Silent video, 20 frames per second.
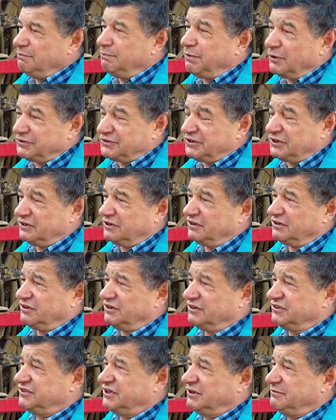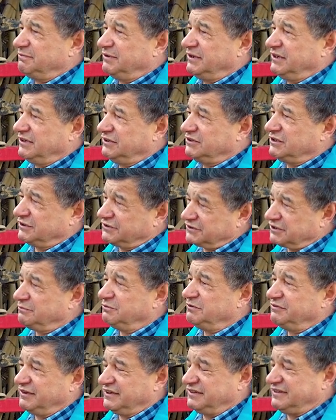po to, żeby to, co
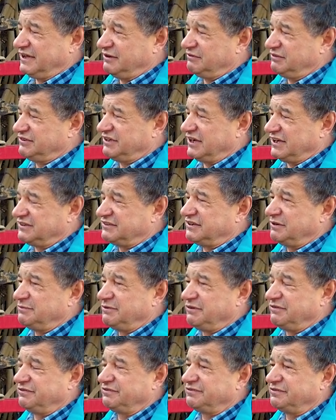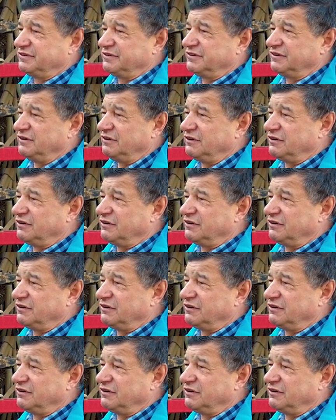mówię cały czas, żeby w